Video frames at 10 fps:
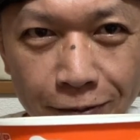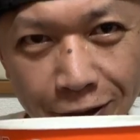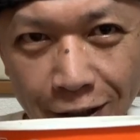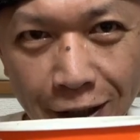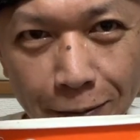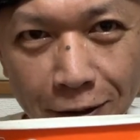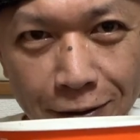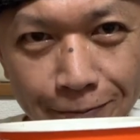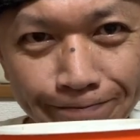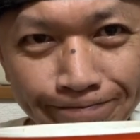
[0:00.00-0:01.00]
いただきま
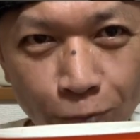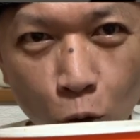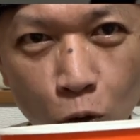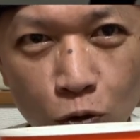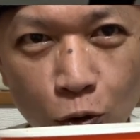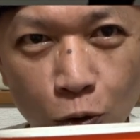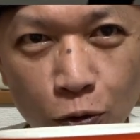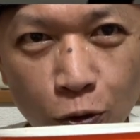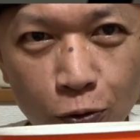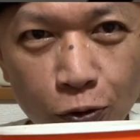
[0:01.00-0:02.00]
す。明星
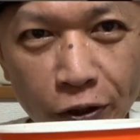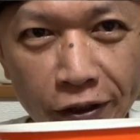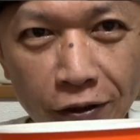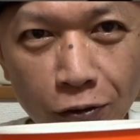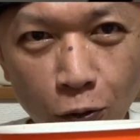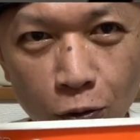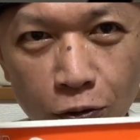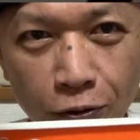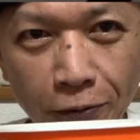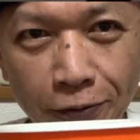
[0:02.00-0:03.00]
食品
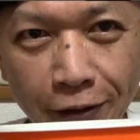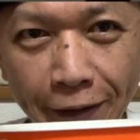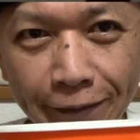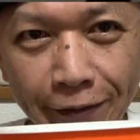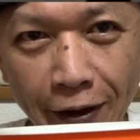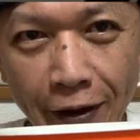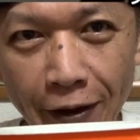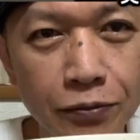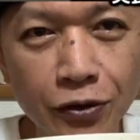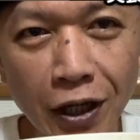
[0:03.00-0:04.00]
ローソン限定
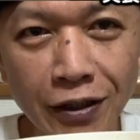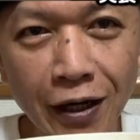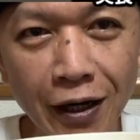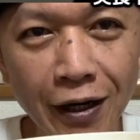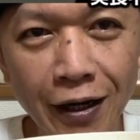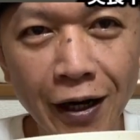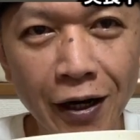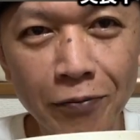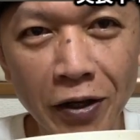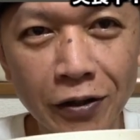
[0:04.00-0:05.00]
村中
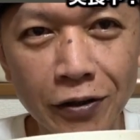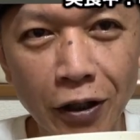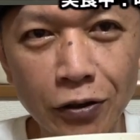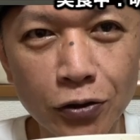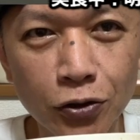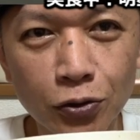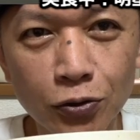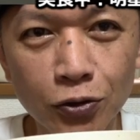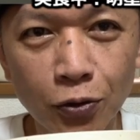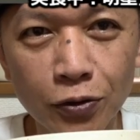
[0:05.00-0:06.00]
ラーメン研
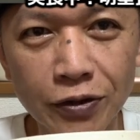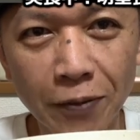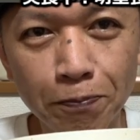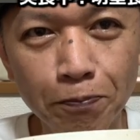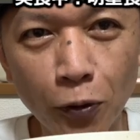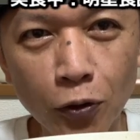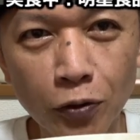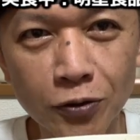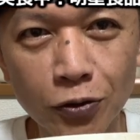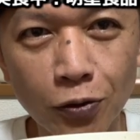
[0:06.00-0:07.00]
究所札幌
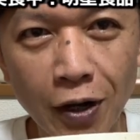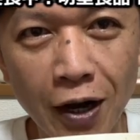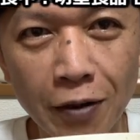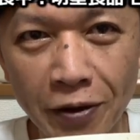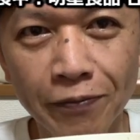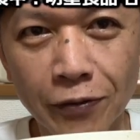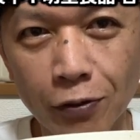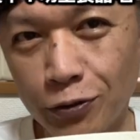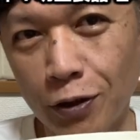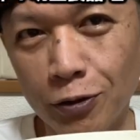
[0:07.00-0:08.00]
味噌ラーメンで
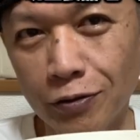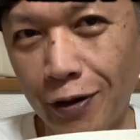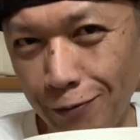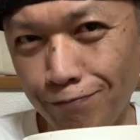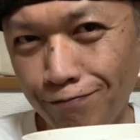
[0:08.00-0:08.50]
ございます。はい。